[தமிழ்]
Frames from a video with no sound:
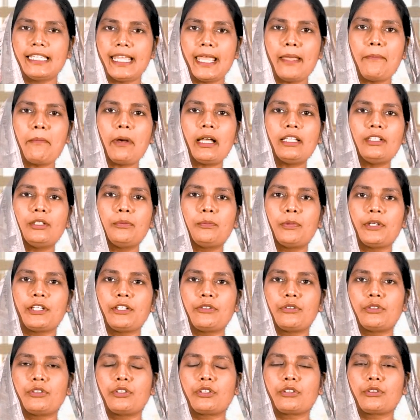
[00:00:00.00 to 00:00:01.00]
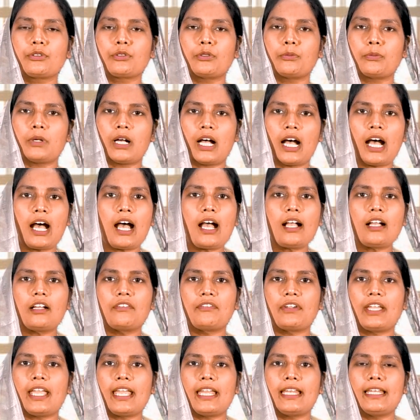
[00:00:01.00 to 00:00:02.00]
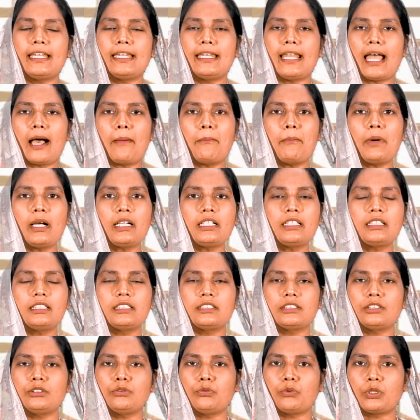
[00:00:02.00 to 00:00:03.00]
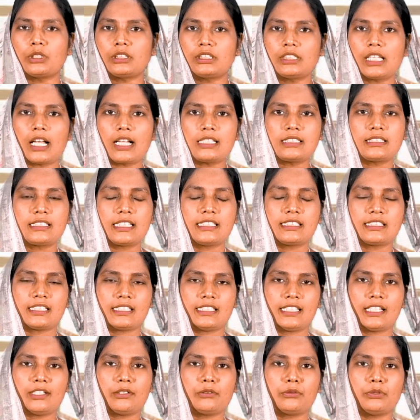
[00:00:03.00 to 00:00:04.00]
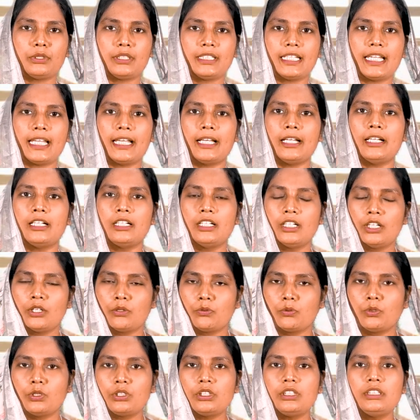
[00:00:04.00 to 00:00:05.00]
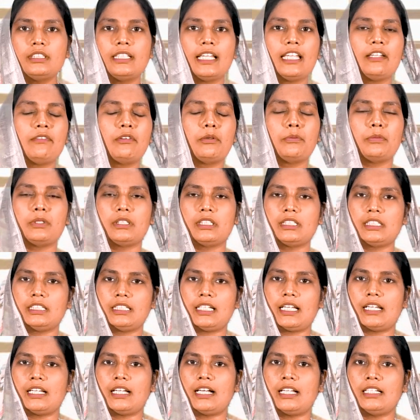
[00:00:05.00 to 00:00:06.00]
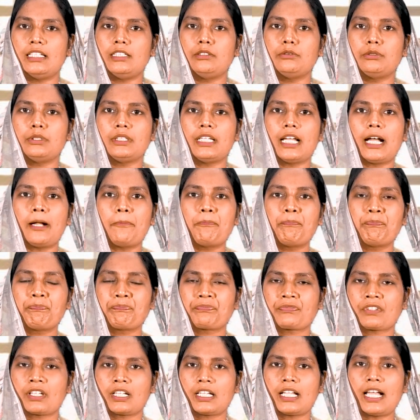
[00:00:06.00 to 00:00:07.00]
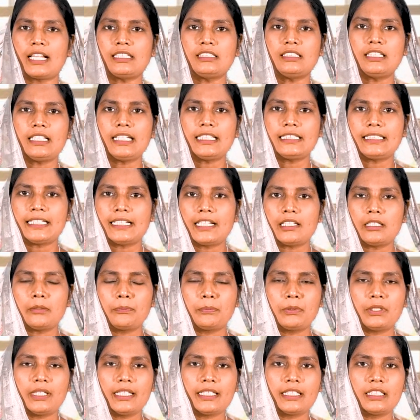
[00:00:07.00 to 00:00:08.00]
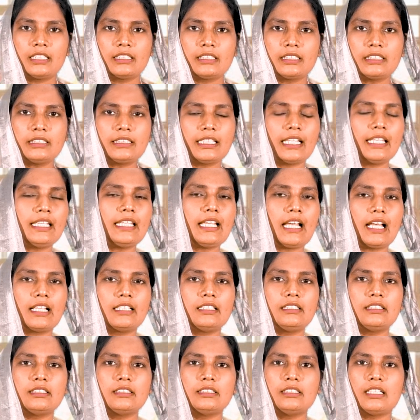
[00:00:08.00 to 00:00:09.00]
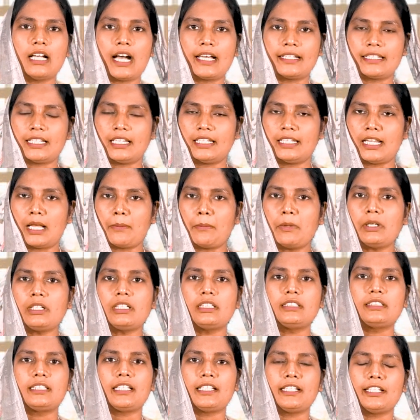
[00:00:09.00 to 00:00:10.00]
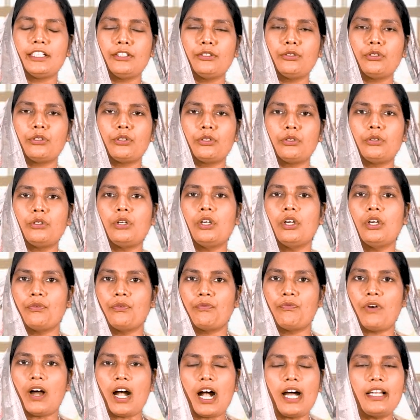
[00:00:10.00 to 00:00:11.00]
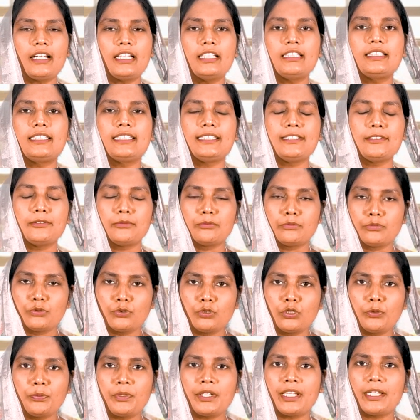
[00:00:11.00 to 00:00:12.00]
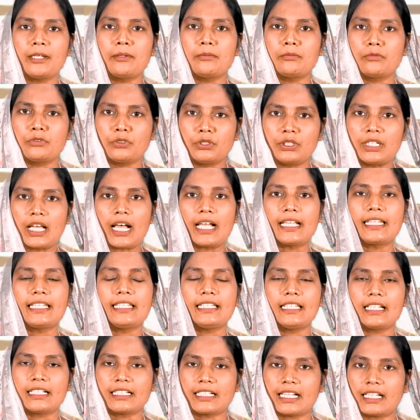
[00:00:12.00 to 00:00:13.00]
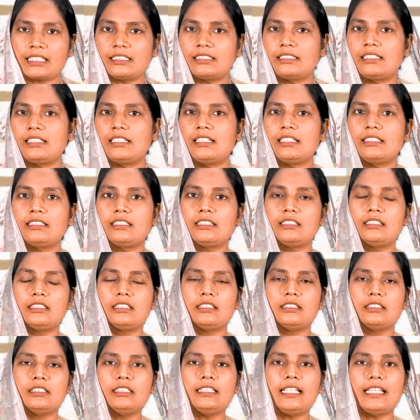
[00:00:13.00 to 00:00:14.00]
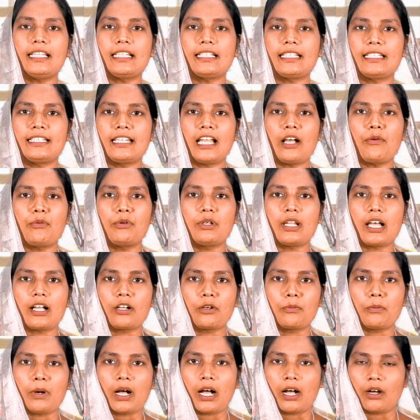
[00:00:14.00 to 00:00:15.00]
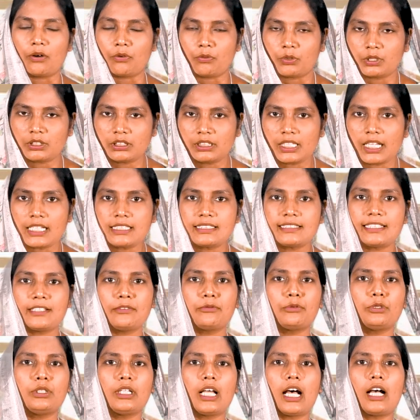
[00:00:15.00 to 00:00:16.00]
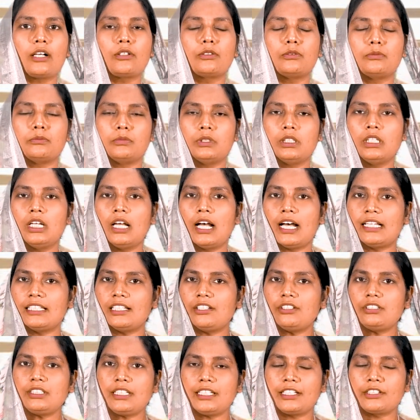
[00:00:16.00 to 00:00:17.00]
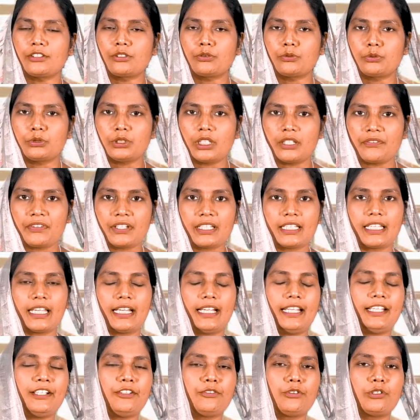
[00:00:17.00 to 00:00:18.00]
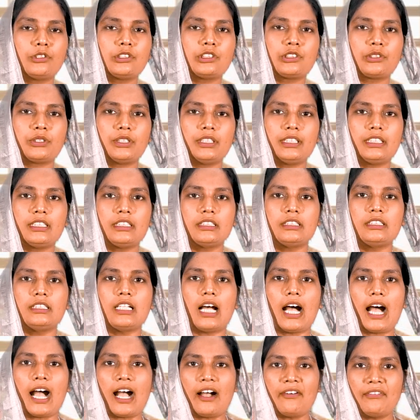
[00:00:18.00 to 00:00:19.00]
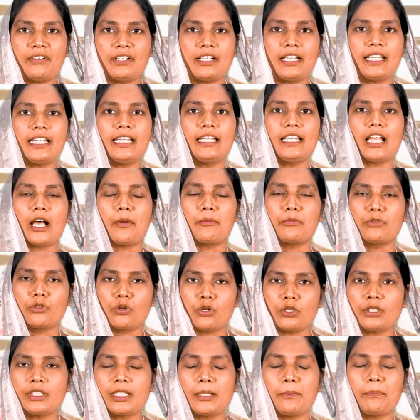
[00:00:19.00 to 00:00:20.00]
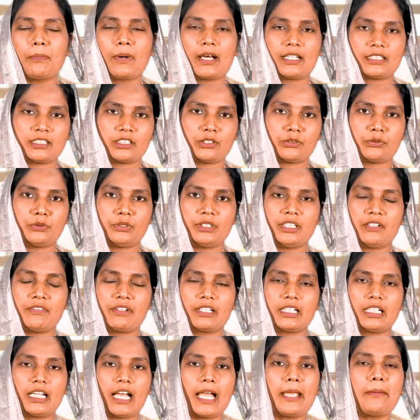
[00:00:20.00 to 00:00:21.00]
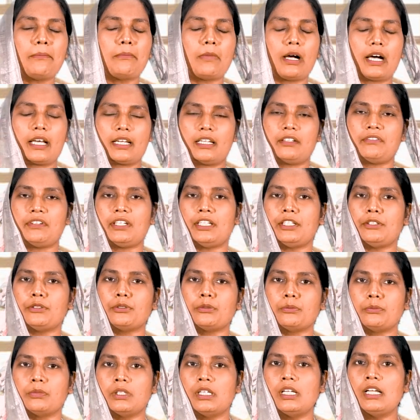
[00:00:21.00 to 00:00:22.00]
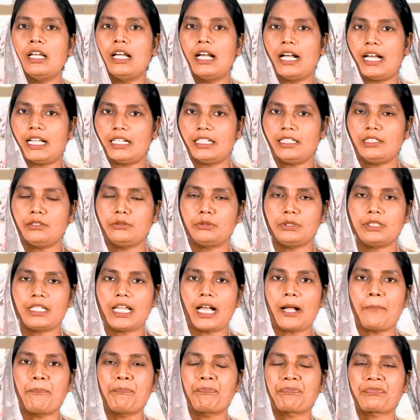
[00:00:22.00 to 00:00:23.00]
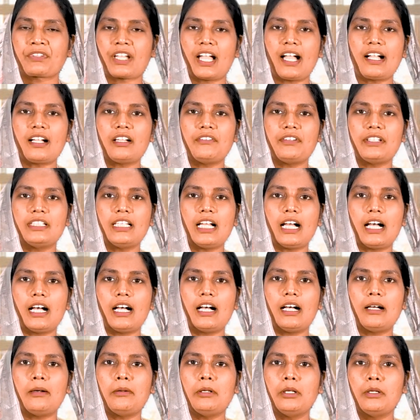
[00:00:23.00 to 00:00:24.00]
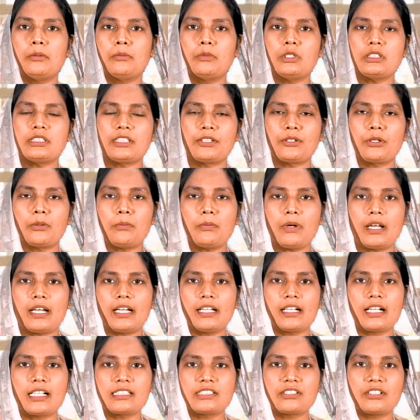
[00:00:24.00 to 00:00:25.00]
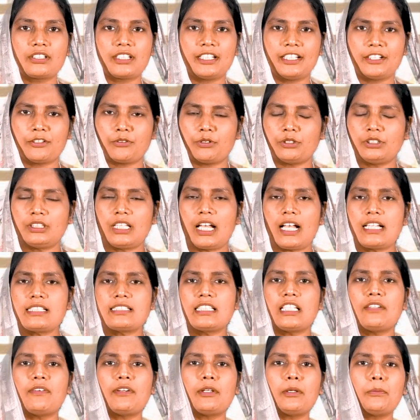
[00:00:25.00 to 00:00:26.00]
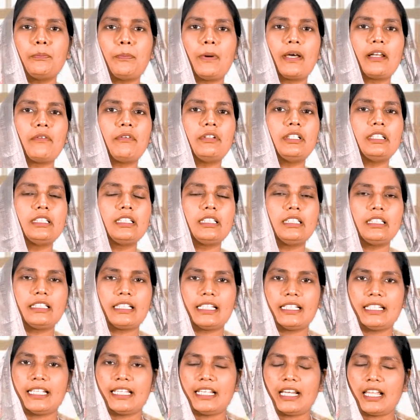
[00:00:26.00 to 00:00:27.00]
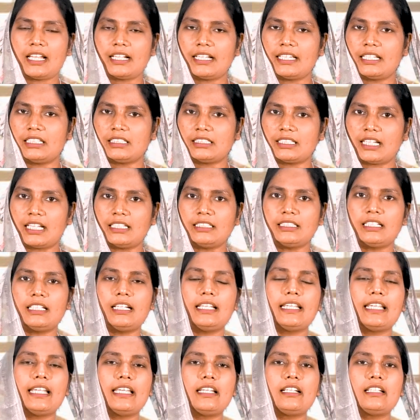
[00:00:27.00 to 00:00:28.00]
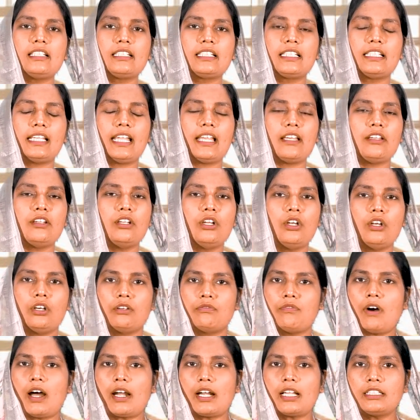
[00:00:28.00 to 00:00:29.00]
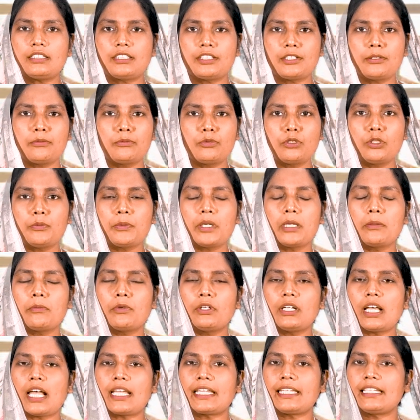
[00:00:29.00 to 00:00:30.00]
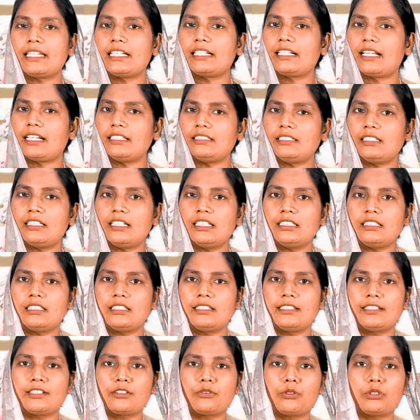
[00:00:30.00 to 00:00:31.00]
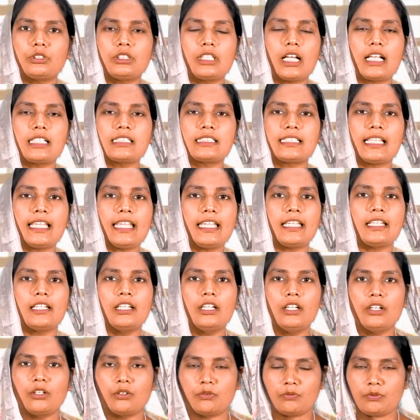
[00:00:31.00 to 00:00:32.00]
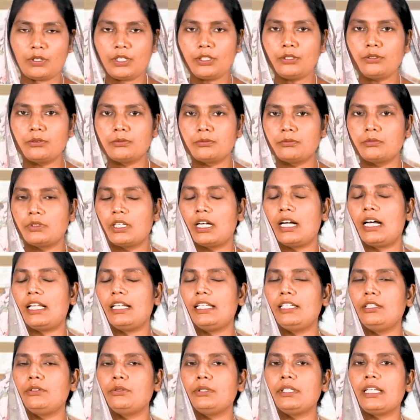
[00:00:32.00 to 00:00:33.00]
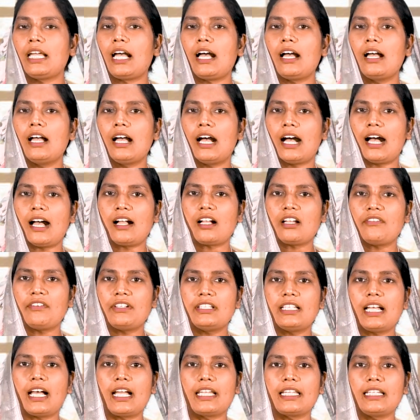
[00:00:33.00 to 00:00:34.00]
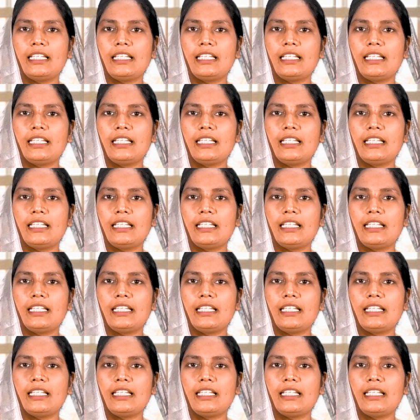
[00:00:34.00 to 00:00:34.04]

ஏமாந்து போய் கொண்டிருக்கிறோம் ஆகவே நமக்கு ஒத்தாசை செய்யக்கூடிய ஒரு தெய்வம் இருக்கிறார் ஹலிலூயா கத்தரை தேடாத பிள்ளைங்களுக்கு தெரியாது ஆனால் நமக்கு தெரியணும் வானத்தையும் பூமியையும் உண்டாக்கின கத்தரிடத்திலிருந்து எனக்கு என்ன உண்டாகுமா ஒத்தாசை உண்டாகும் அதாவது எனக்கு உதவி கிடைக்கும்னு சொல்லிட்டு அவரை நாம் நோக்கி பார்க்கக்கூடியவர்களாய் மாற வேண்டும் ஹலே லூயா ஆகவே தான் மோசை ரொம்ப அழகாக சொல்கிறேன் எனக்கு ஒத்தாசை வரும் பர்வதங்களுக்கு நேராக என் கண்களை ஏறெடுக்கிறேன் வானத்தையும் பூமியையும் உண்டாக்கின கர்த்தரிடத்தில் எனக்கு ஒத்தாசை வரும் ஹலே லூயா ஆகவே தான்